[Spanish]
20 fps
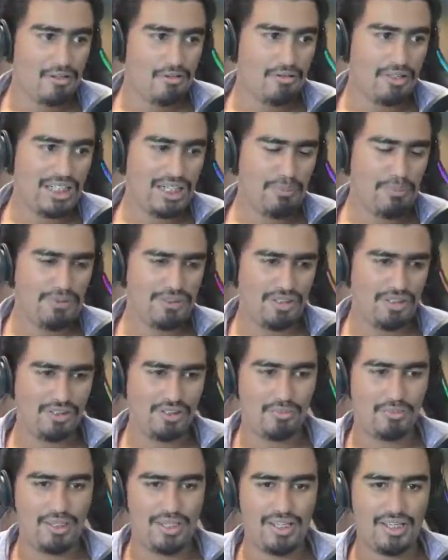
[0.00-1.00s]
Un
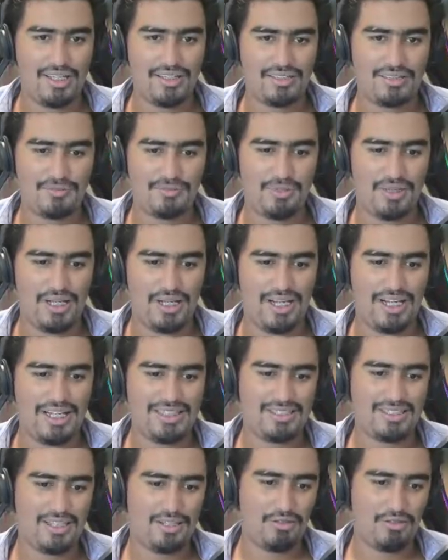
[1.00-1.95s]
episodio más para este